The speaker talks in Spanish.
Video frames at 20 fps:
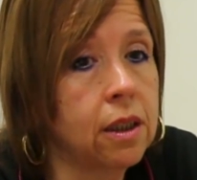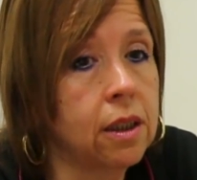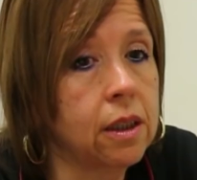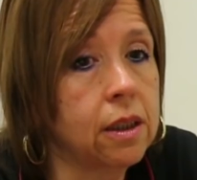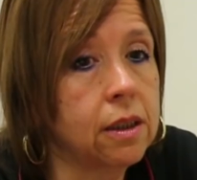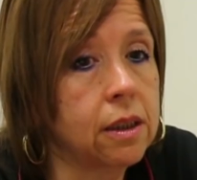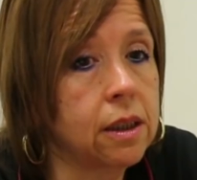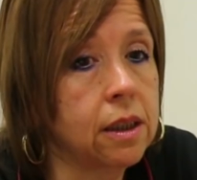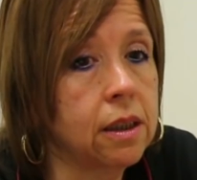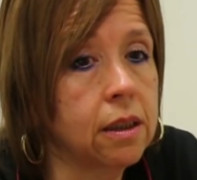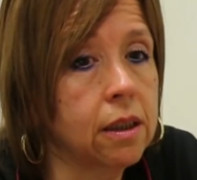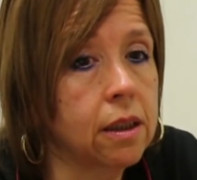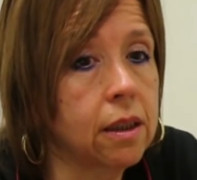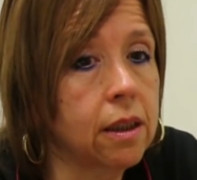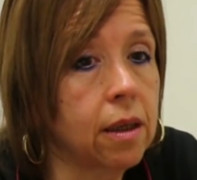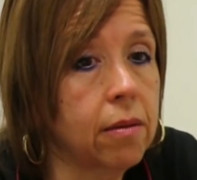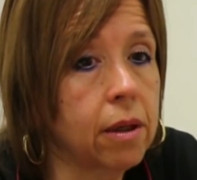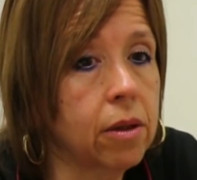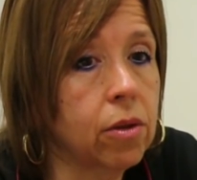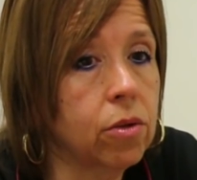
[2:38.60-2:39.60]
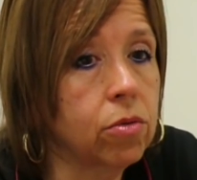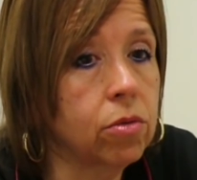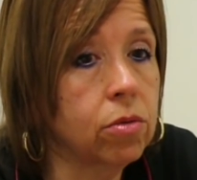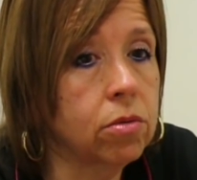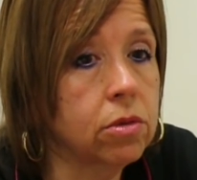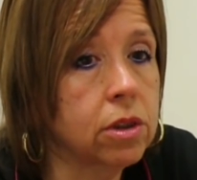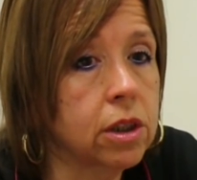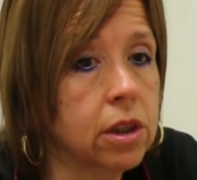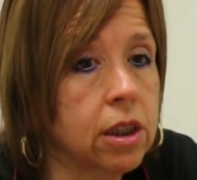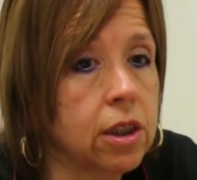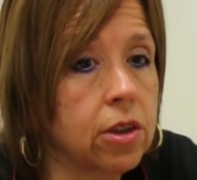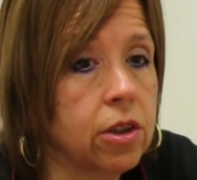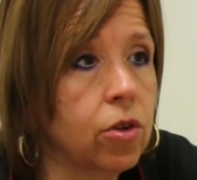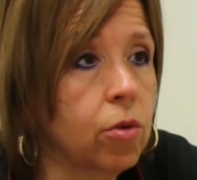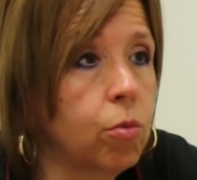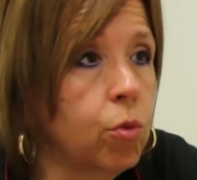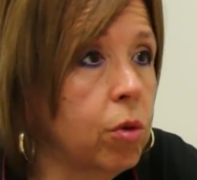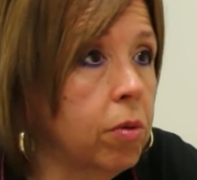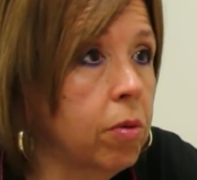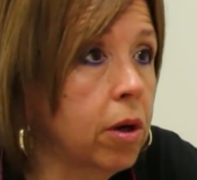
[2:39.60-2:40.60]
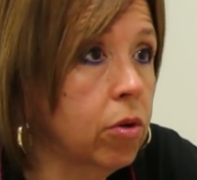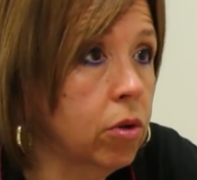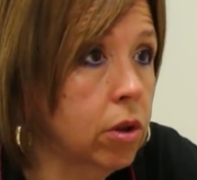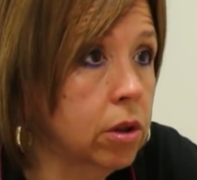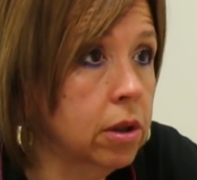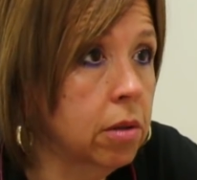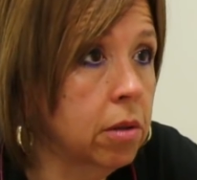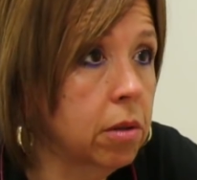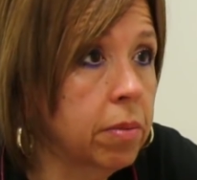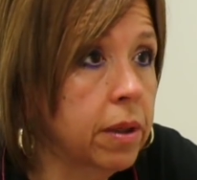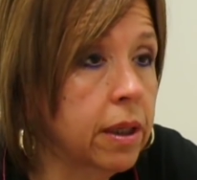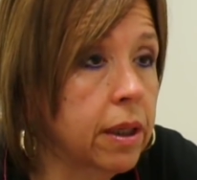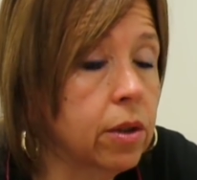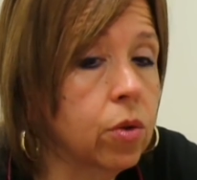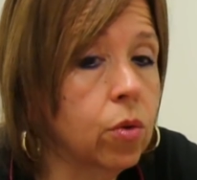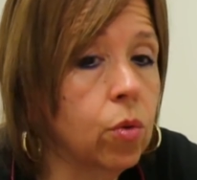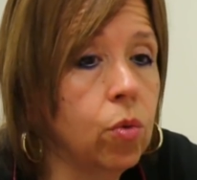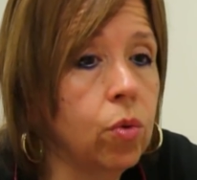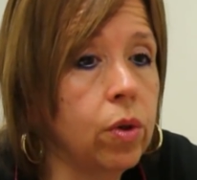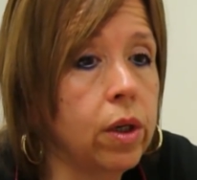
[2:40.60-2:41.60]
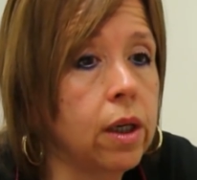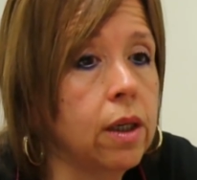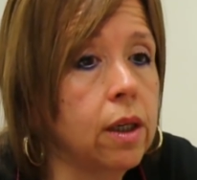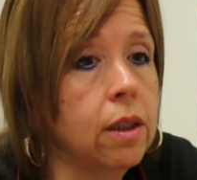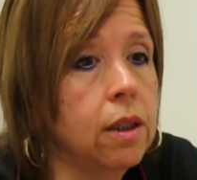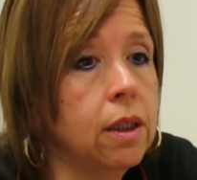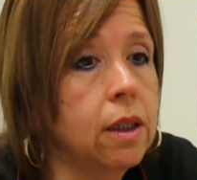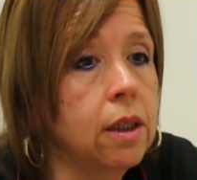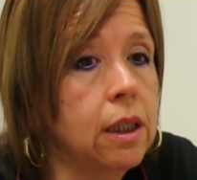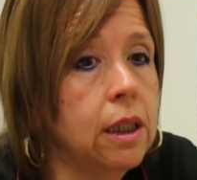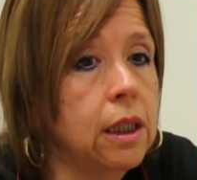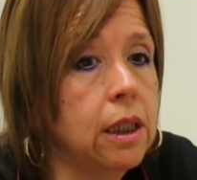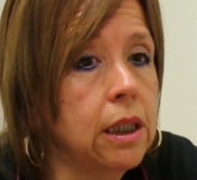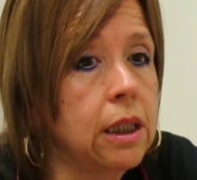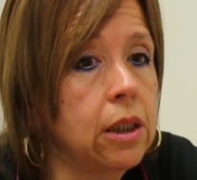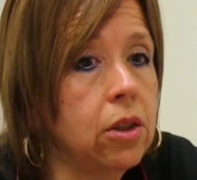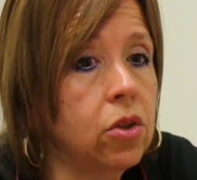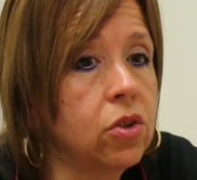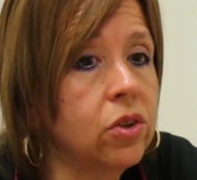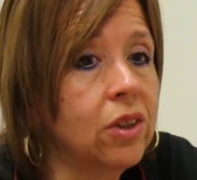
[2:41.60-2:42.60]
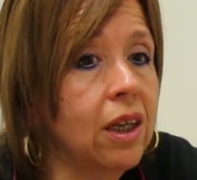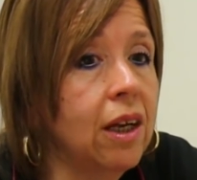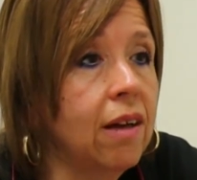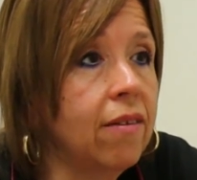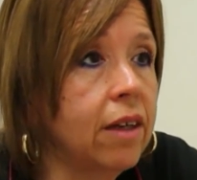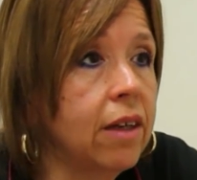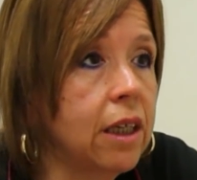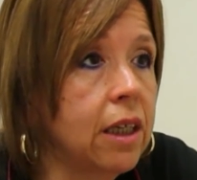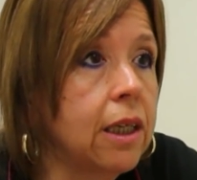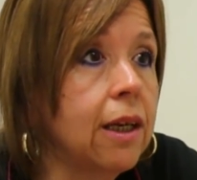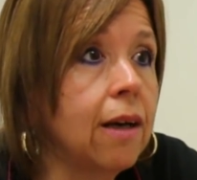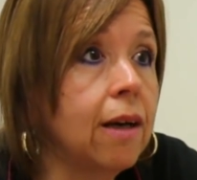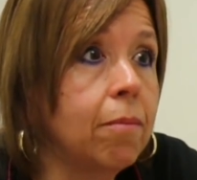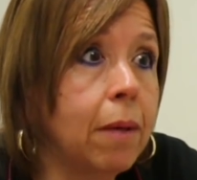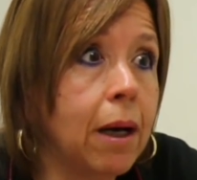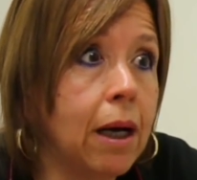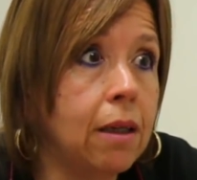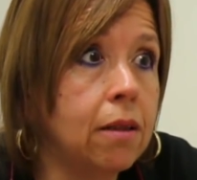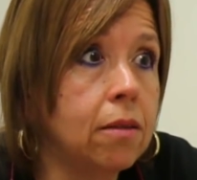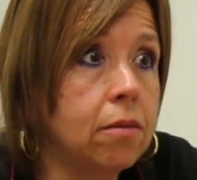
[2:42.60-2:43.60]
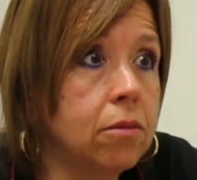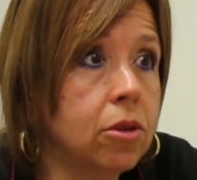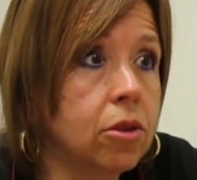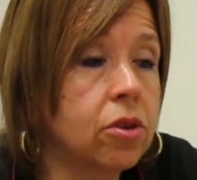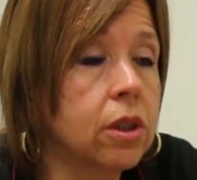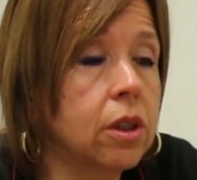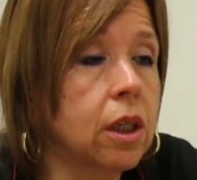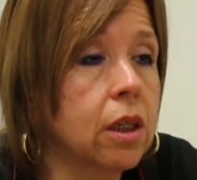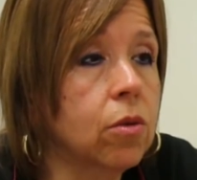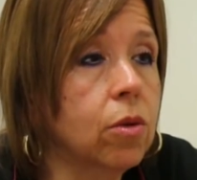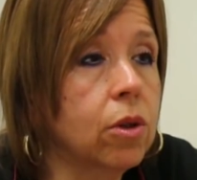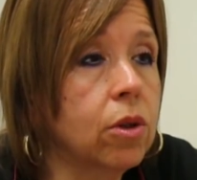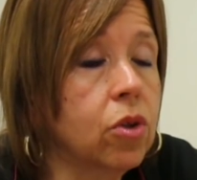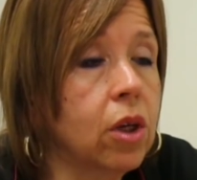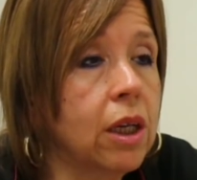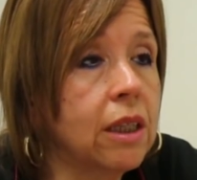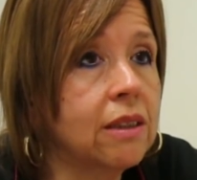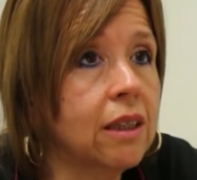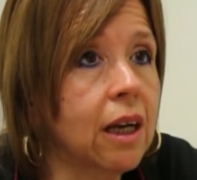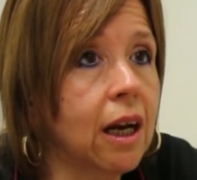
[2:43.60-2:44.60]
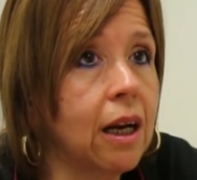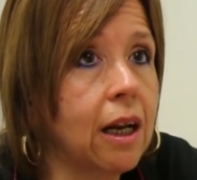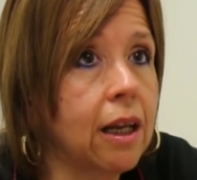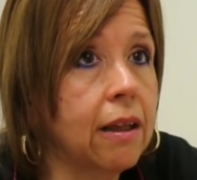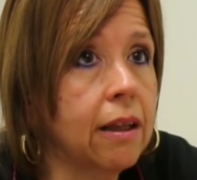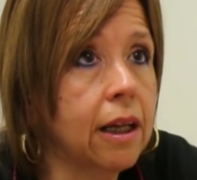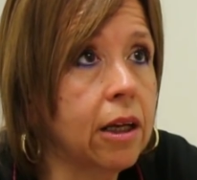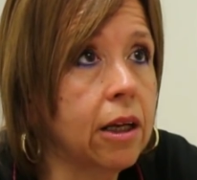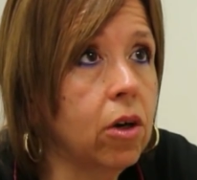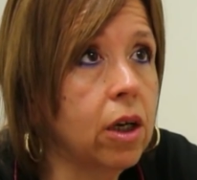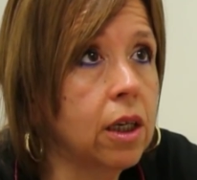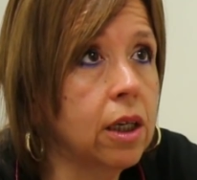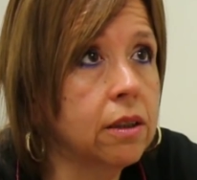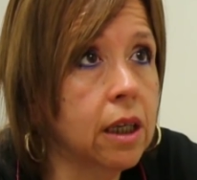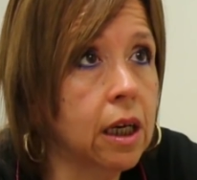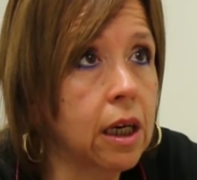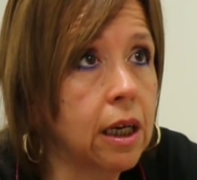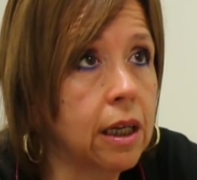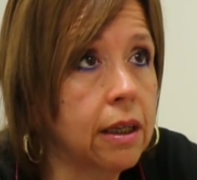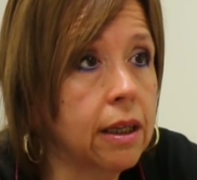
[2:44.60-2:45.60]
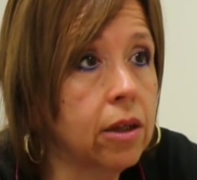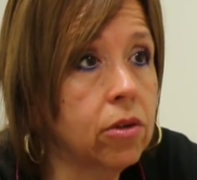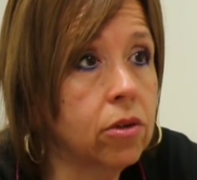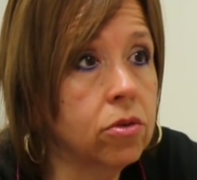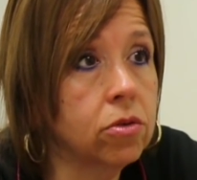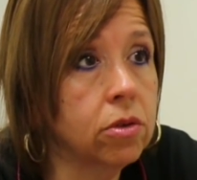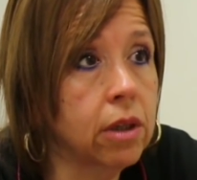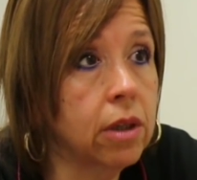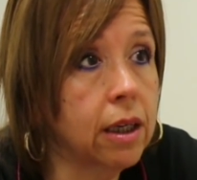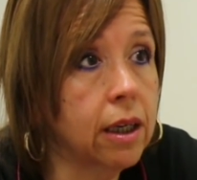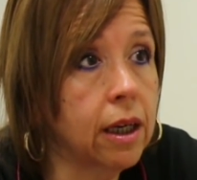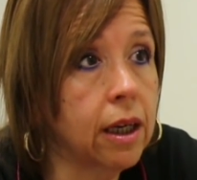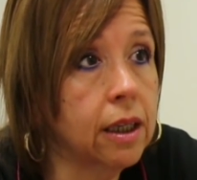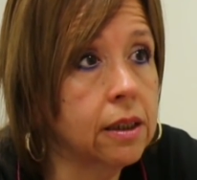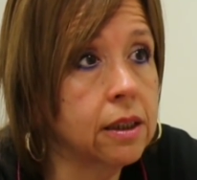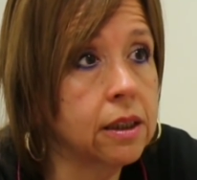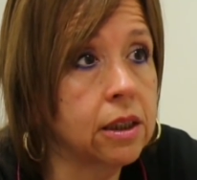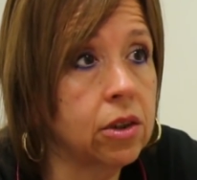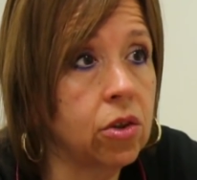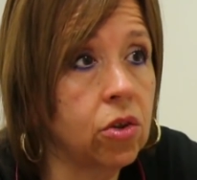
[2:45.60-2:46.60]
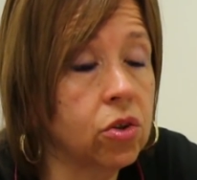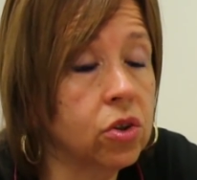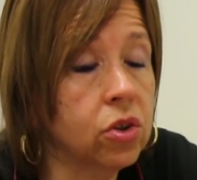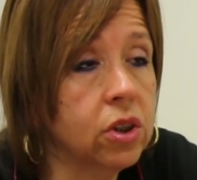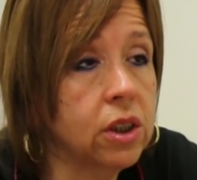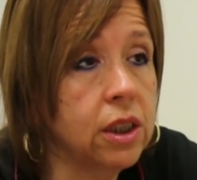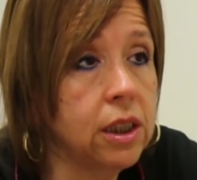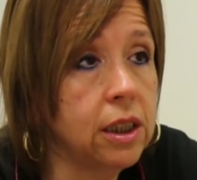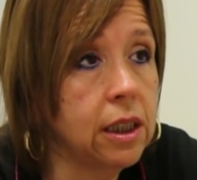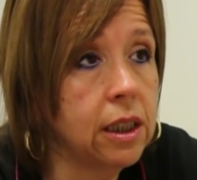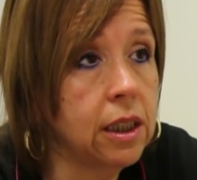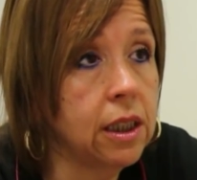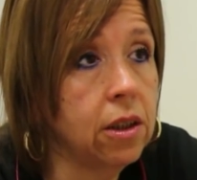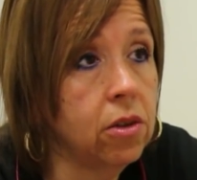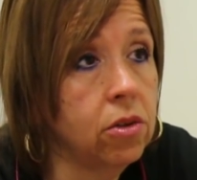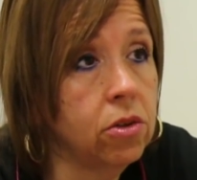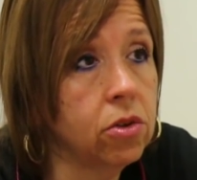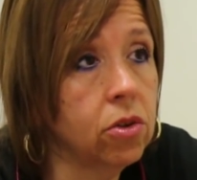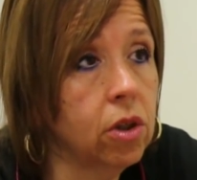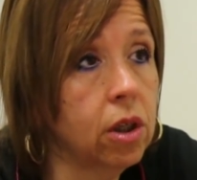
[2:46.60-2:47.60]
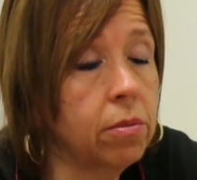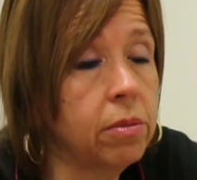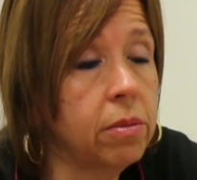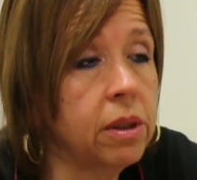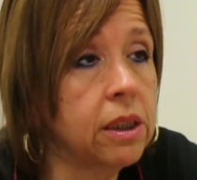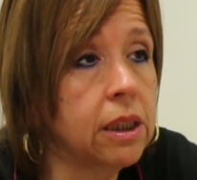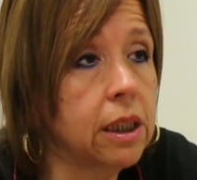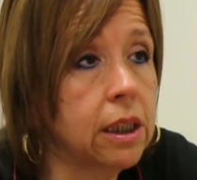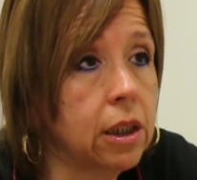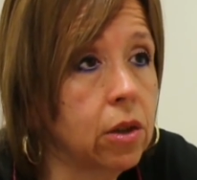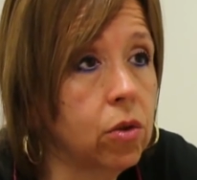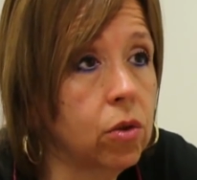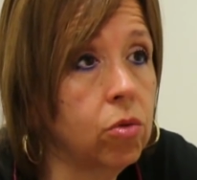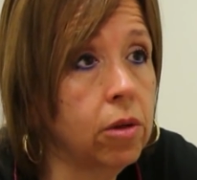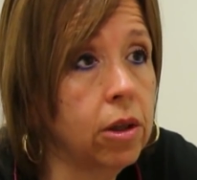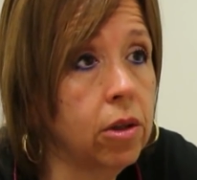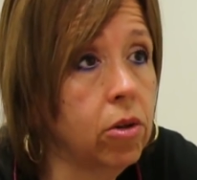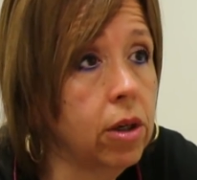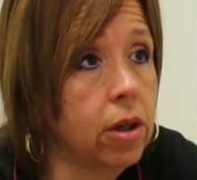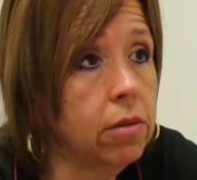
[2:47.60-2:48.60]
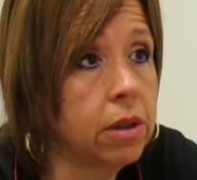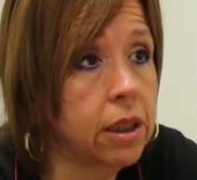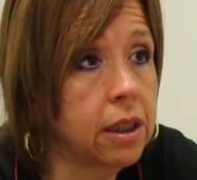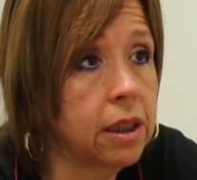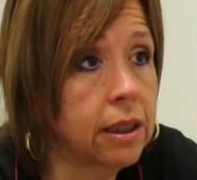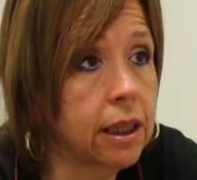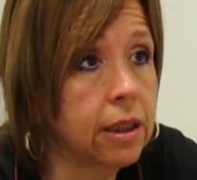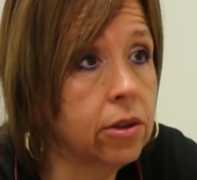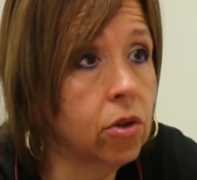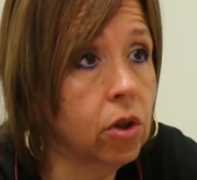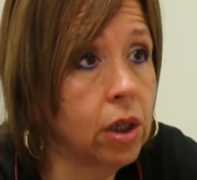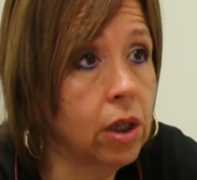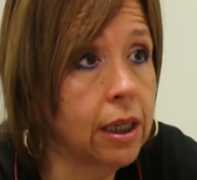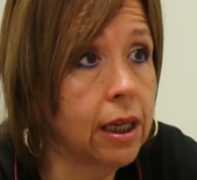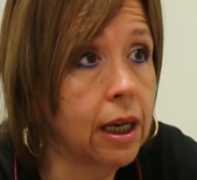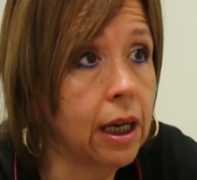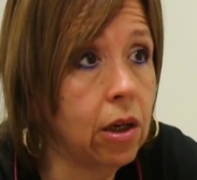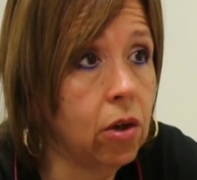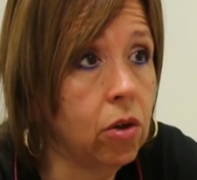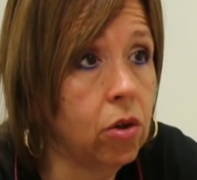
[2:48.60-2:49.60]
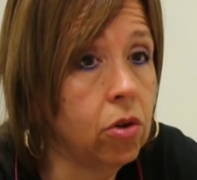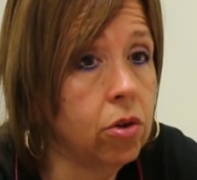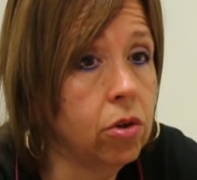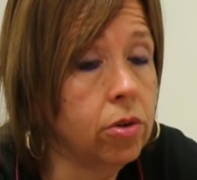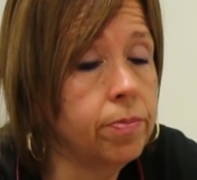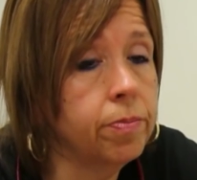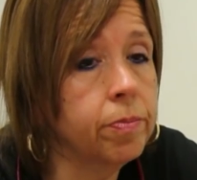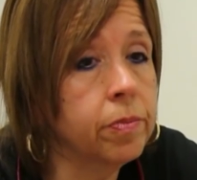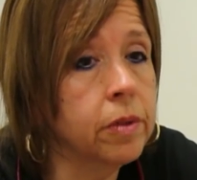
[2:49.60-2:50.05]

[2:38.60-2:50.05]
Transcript: es decir, que estaba con un registro muy bajo de temperatura y no se la veía mal. O sea, cuando la trasladaron, la trasladaron acá sin oxígeno, solamente en incubadora, brindándole calor.